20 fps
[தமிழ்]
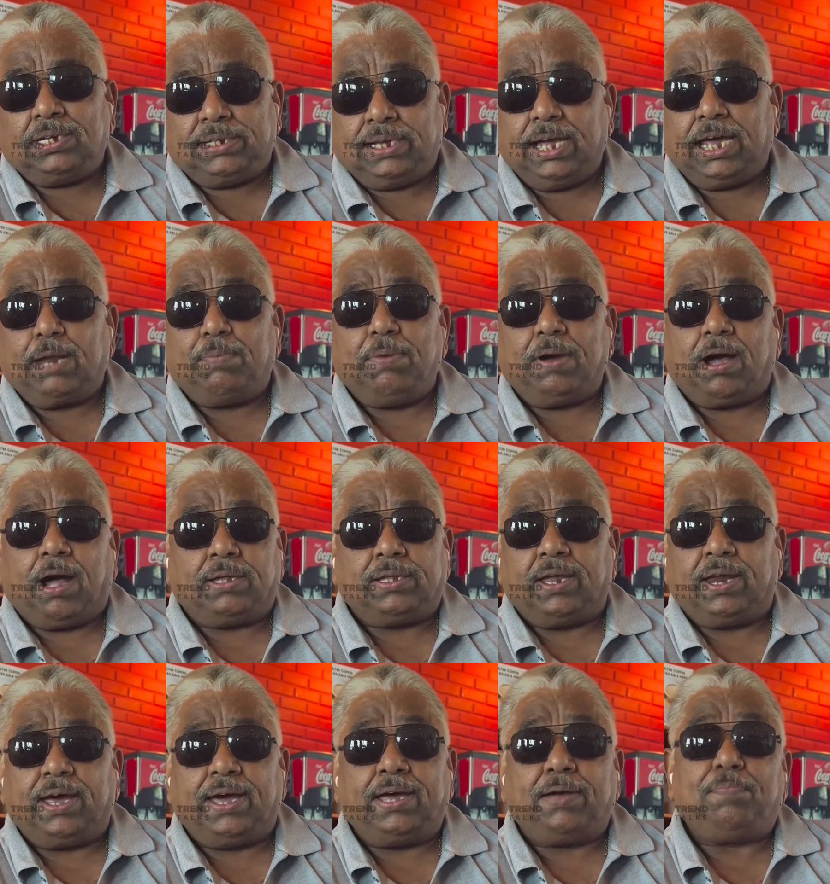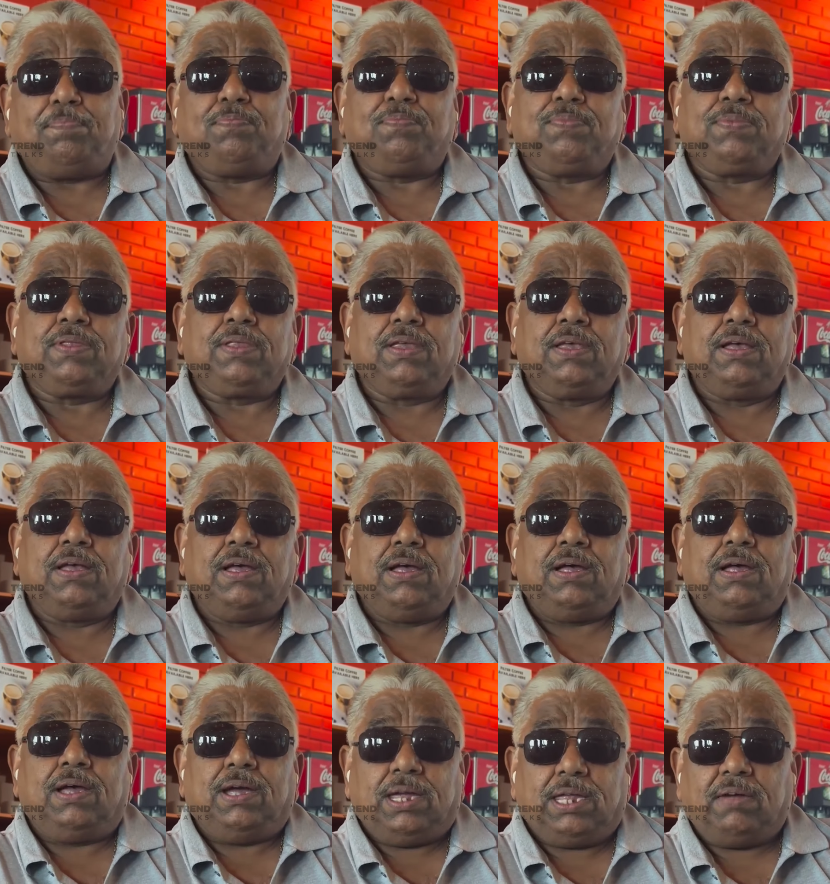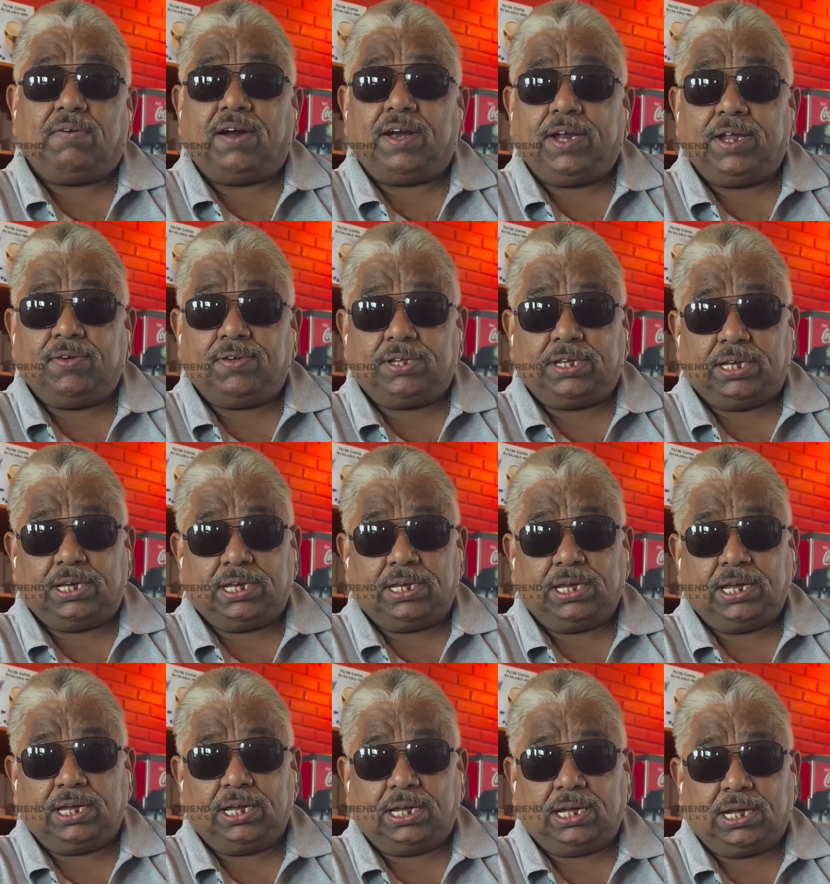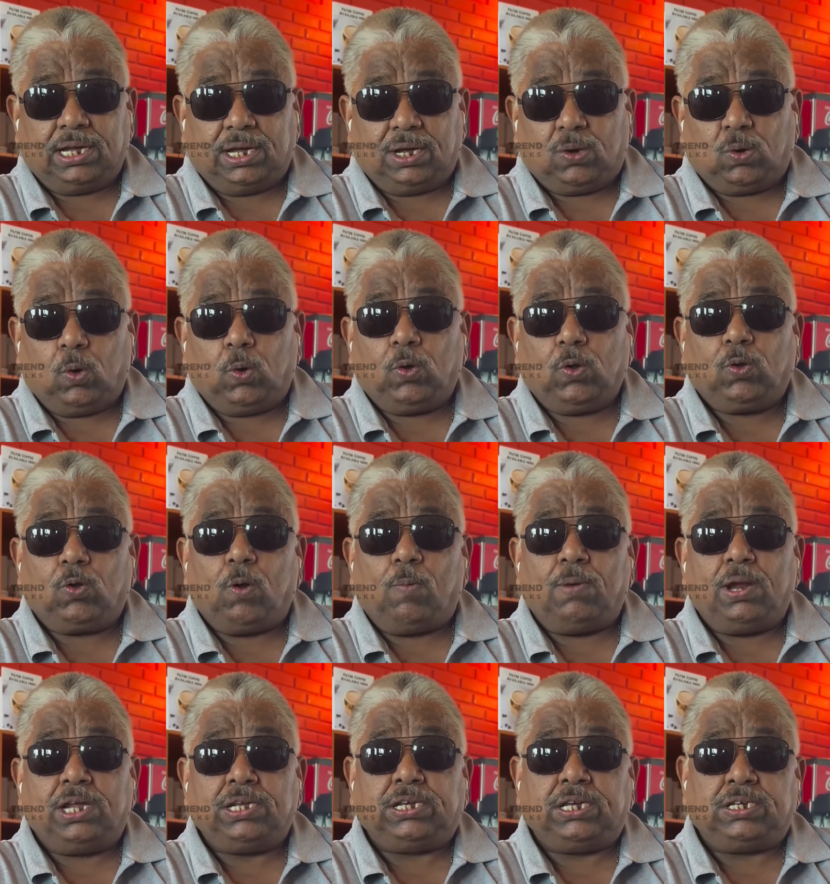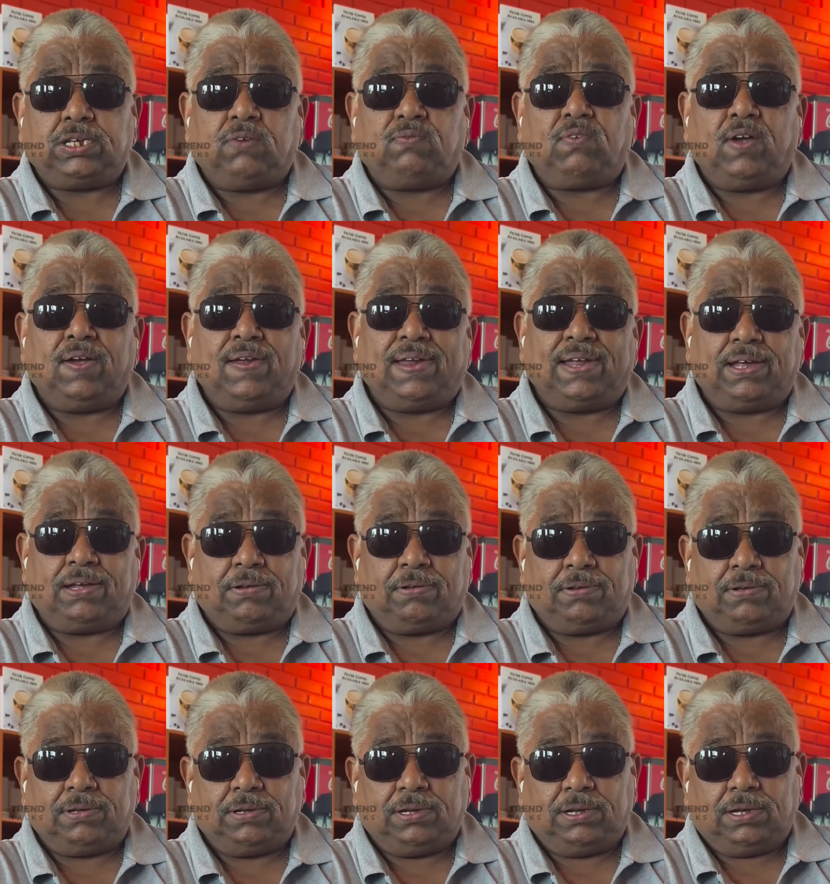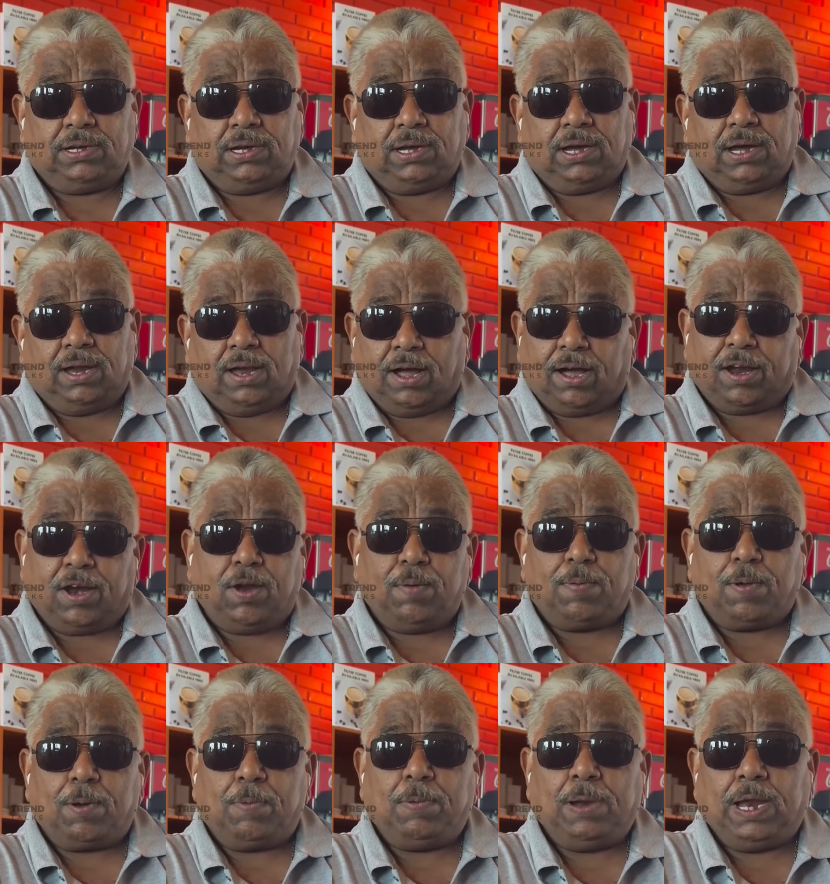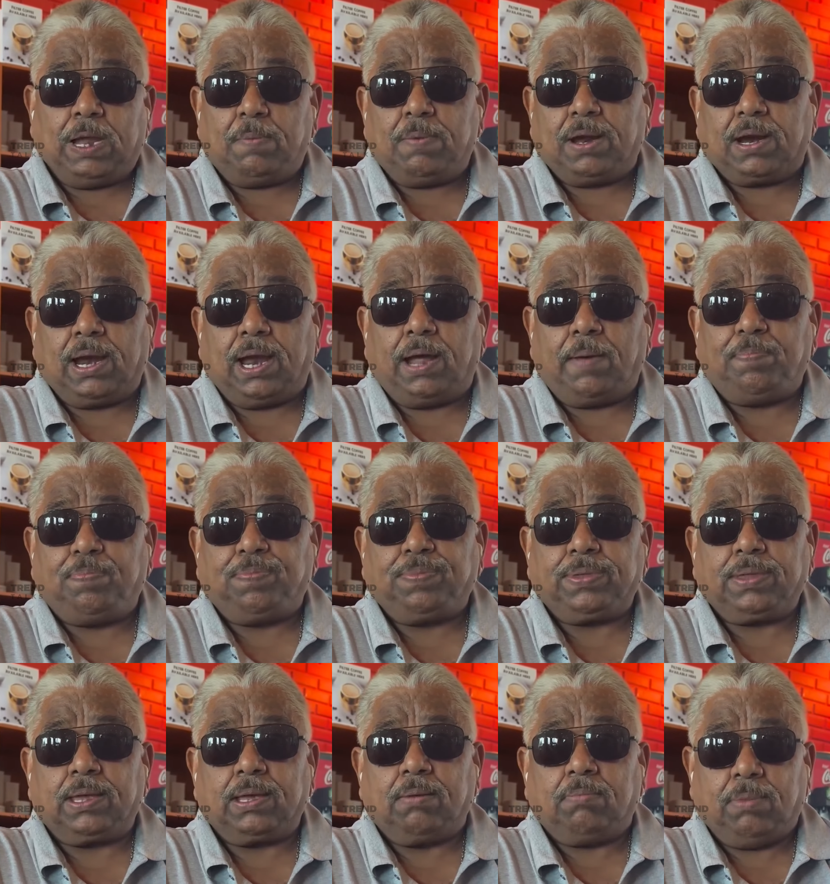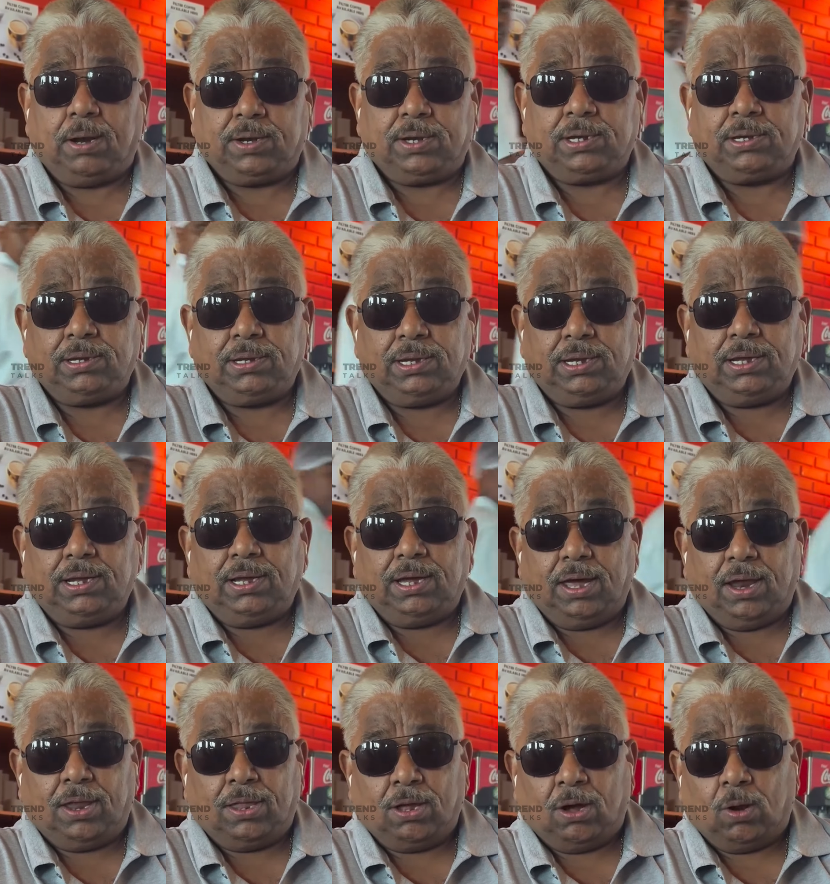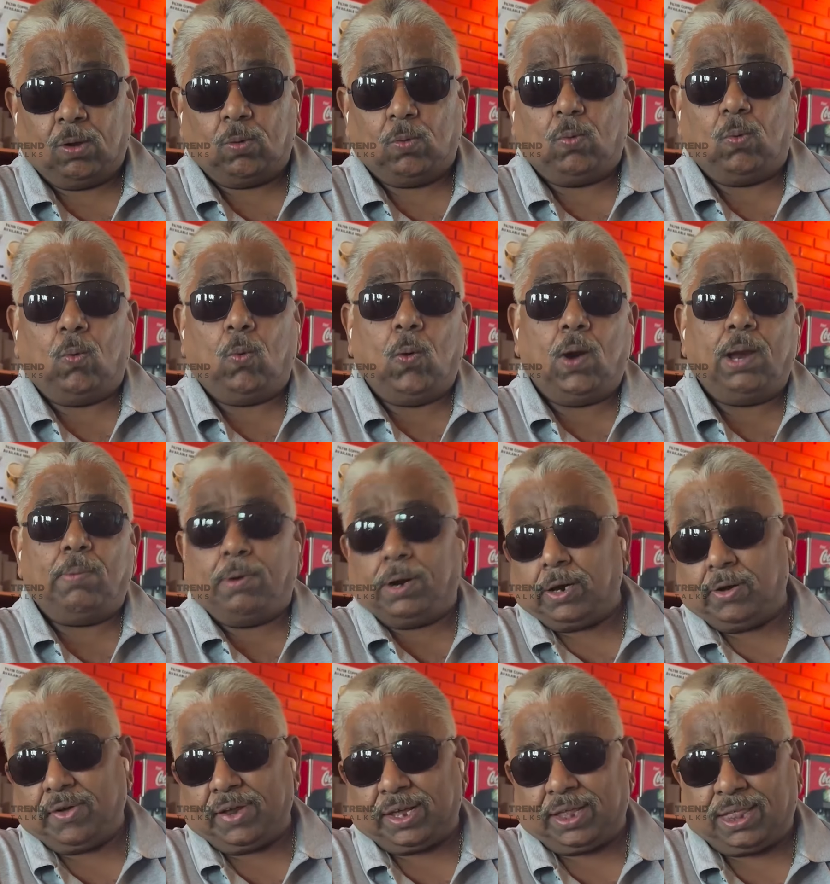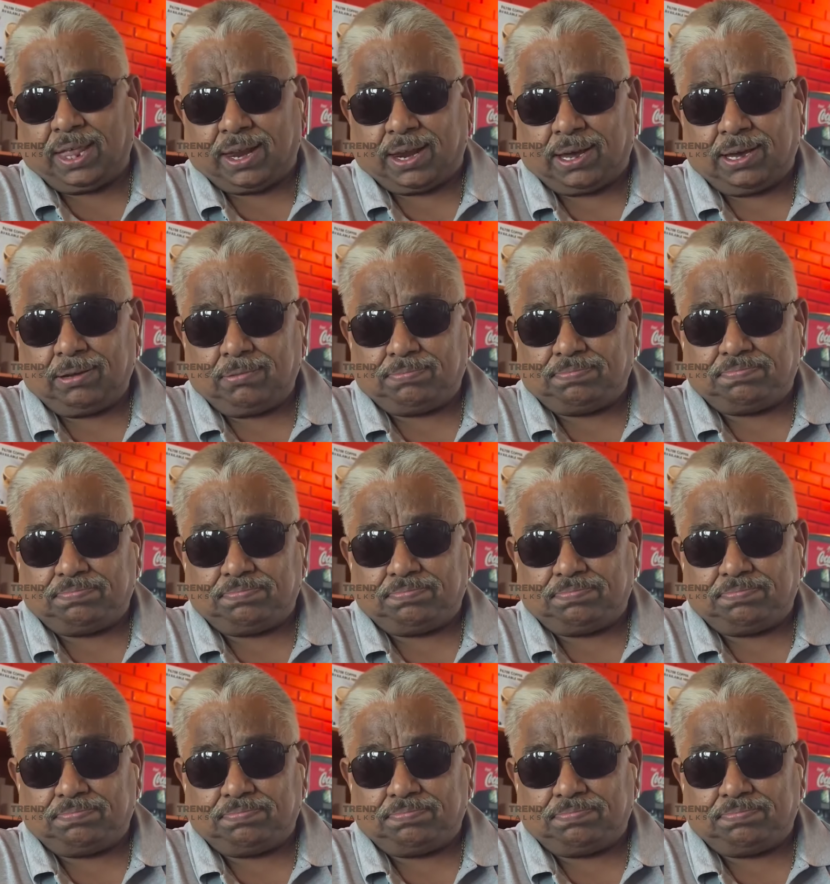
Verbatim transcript: சீக்கிரமே காத்துருங்க இந்த வாட்டி வந்து குக்கு அந்த சீசன் ஃபைவ்ல நாங்கள் ரெண்டு பேரும் இல்லாமல் இருக்கலாம் பட் இருந்தாலும் தும்பில் வாழ்வு போட்டு